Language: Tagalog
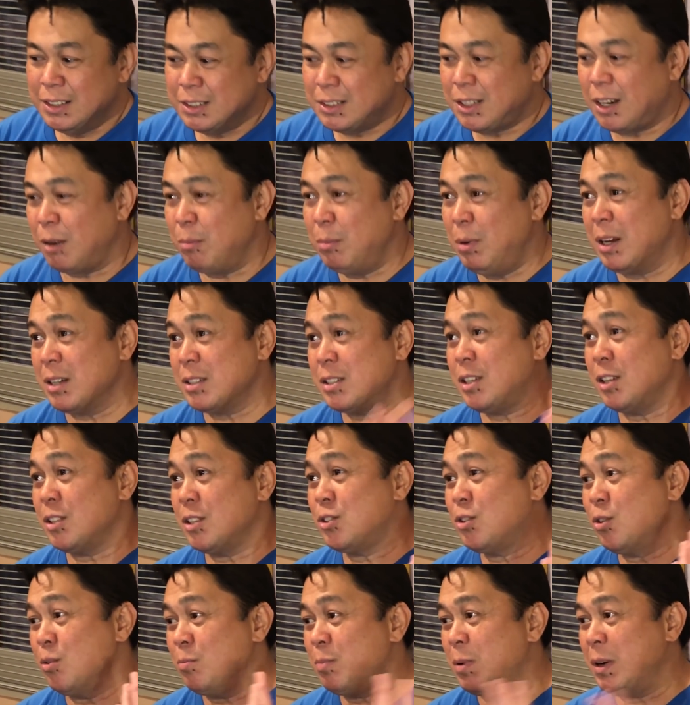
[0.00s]
Sa kabilang
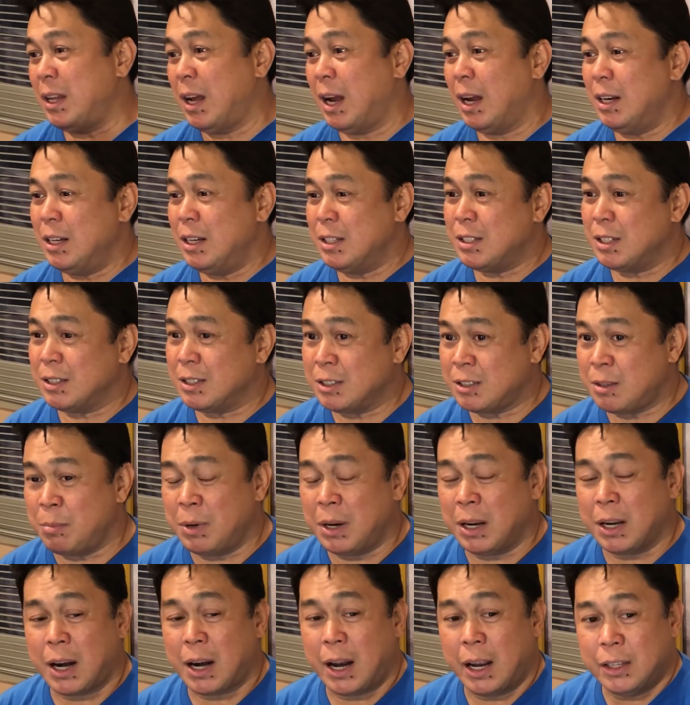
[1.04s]
stasyon pa dahil isa sa
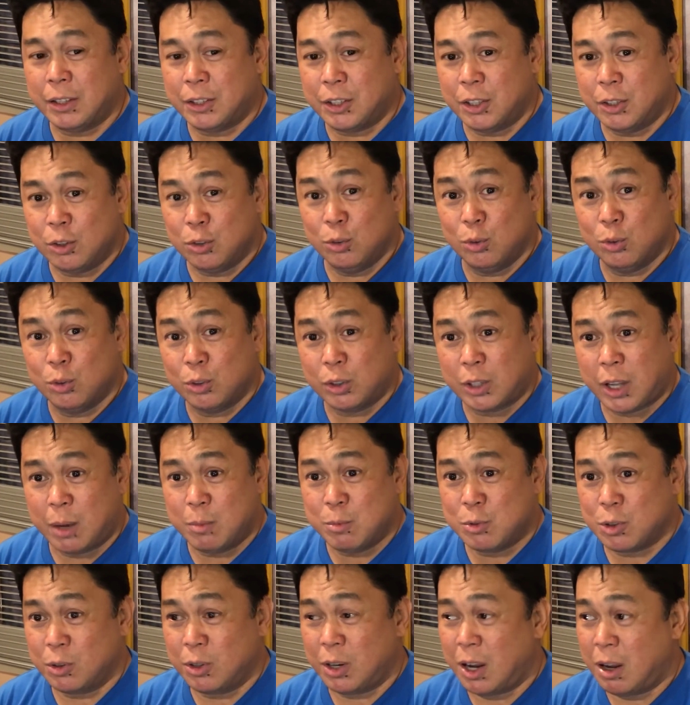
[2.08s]
mga writer ng
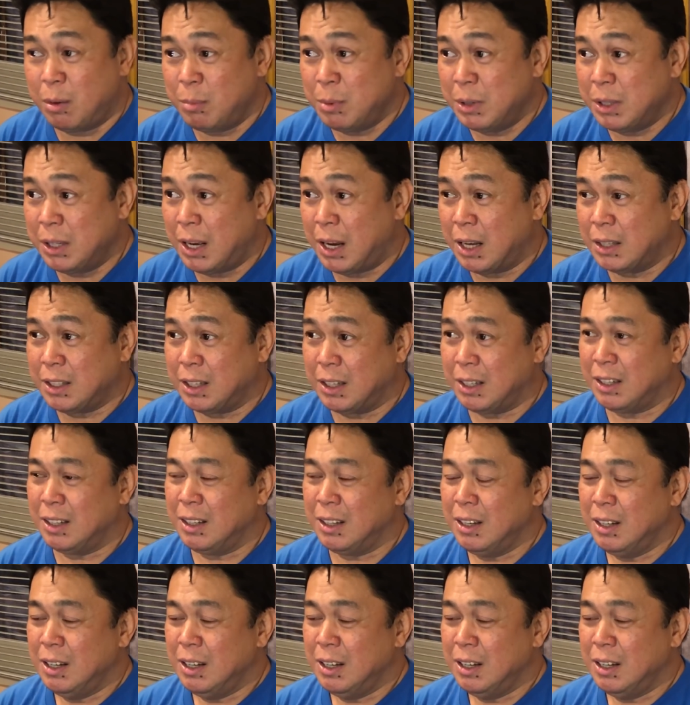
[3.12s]
noontime show namin dati.